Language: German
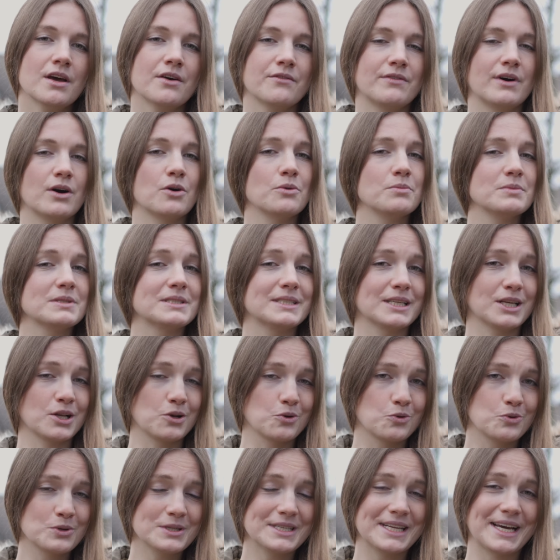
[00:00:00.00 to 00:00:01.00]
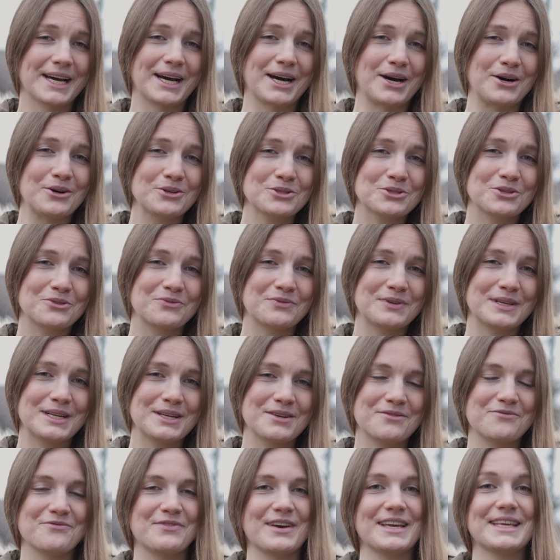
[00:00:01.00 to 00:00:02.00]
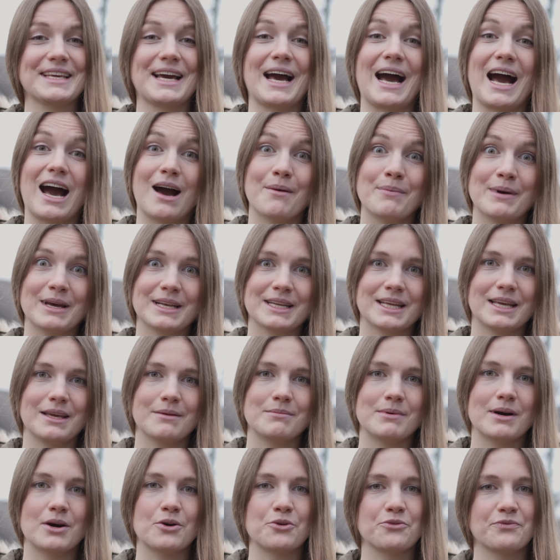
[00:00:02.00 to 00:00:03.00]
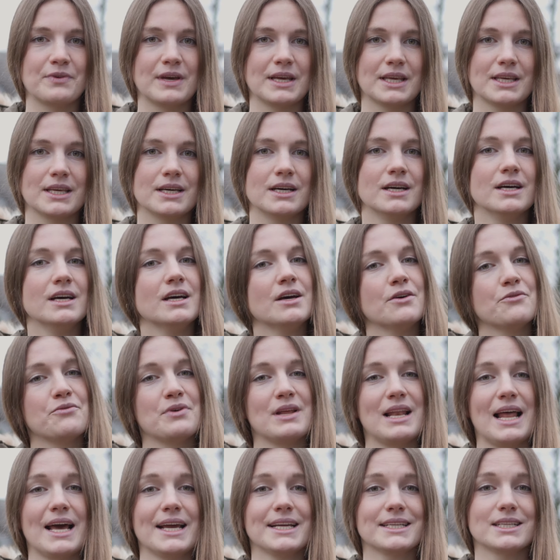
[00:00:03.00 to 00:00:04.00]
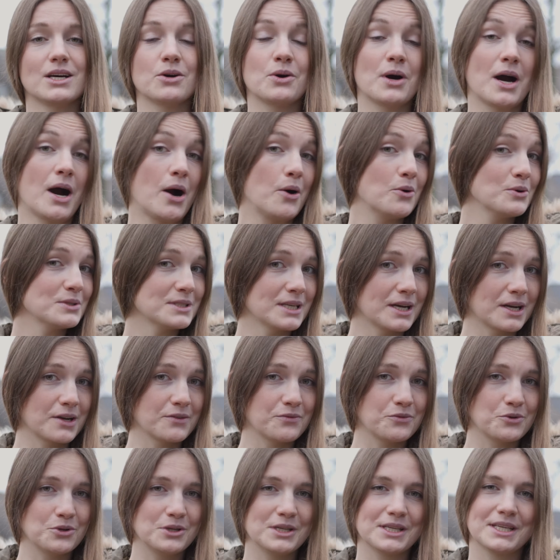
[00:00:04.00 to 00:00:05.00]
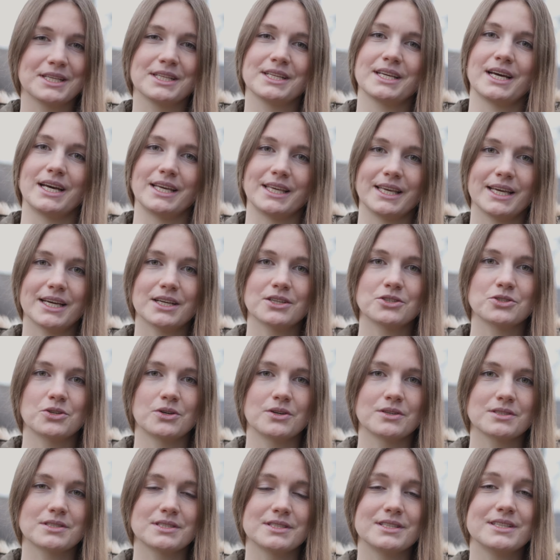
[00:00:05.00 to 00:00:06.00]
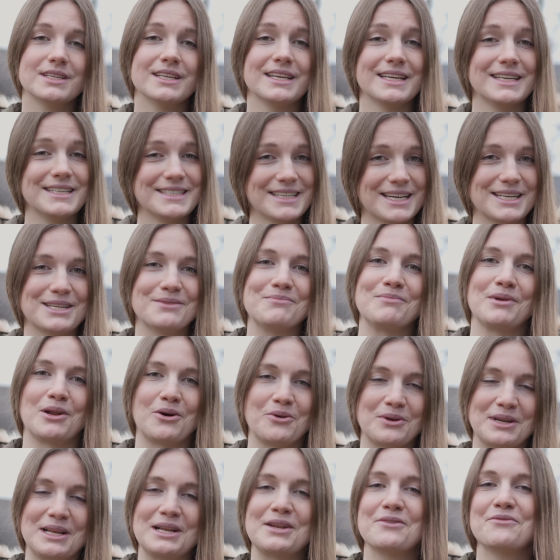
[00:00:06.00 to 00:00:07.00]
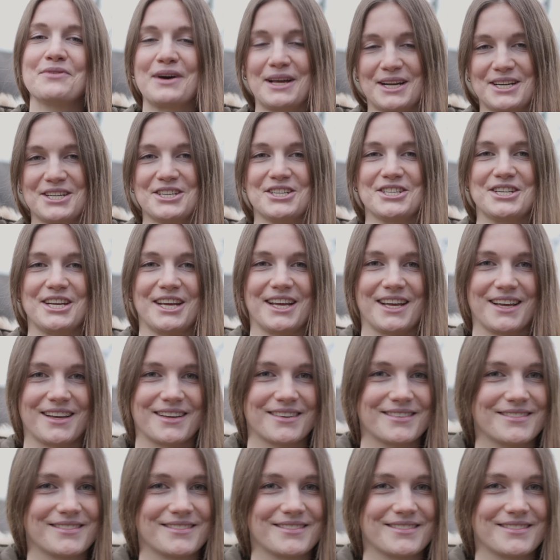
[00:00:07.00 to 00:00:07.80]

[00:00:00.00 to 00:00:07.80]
warum es sich lohnt, herauszufinden, welcher Arbeitgeber und welche vielleicht auch außergewöhnlichen Karrierechancen hinter dem blauen Elefanten stecken.